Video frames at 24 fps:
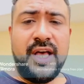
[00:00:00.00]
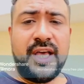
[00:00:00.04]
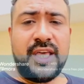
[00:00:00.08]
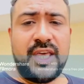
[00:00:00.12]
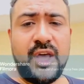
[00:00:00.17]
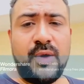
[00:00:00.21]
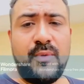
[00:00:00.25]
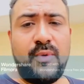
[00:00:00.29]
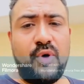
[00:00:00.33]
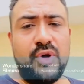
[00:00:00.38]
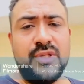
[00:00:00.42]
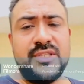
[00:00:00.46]
कि
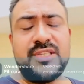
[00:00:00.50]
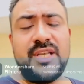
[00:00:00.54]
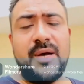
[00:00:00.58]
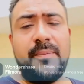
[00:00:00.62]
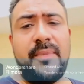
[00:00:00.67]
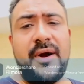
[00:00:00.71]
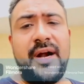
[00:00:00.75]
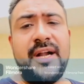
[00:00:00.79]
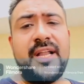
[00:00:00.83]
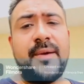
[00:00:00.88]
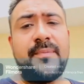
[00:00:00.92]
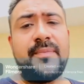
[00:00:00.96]
कौन सा
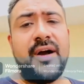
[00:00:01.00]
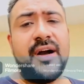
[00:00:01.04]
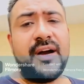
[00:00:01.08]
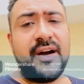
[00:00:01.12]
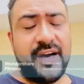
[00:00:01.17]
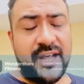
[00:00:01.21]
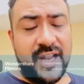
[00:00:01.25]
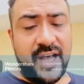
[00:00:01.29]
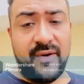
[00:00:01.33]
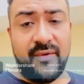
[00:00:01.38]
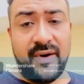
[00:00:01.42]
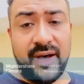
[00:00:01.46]
पार्ट आपका
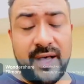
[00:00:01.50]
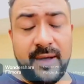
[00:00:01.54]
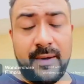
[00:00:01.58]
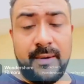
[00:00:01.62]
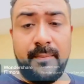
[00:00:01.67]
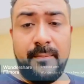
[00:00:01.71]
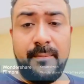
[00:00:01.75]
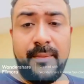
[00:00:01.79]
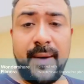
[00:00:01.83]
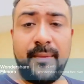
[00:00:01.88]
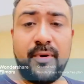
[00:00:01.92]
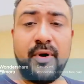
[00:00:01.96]
करा हुआ है
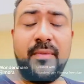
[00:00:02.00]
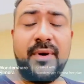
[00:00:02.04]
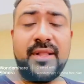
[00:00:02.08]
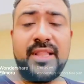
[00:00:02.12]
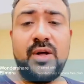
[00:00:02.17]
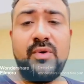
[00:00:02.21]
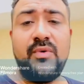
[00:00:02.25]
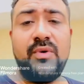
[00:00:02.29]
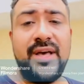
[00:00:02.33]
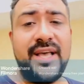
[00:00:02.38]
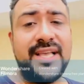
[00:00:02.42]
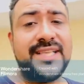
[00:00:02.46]
मैं आपको
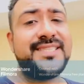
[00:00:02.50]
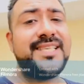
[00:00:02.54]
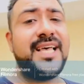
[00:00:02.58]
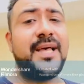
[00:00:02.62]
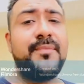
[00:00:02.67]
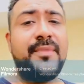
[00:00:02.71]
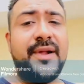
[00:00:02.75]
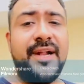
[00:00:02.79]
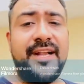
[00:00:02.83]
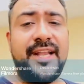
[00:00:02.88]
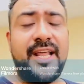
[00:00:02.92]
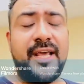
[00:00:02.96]
बताऊंगा एग्जाम
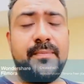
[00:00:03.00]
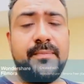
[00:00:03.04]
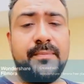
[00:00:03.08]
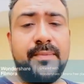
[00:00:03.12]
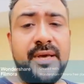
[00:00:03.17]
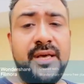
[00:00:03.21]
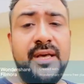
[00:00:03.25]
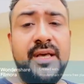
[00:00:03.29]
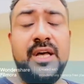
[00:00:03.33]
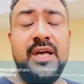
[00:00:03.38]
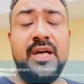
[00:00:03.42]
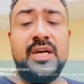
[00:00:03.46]
के टाइम पे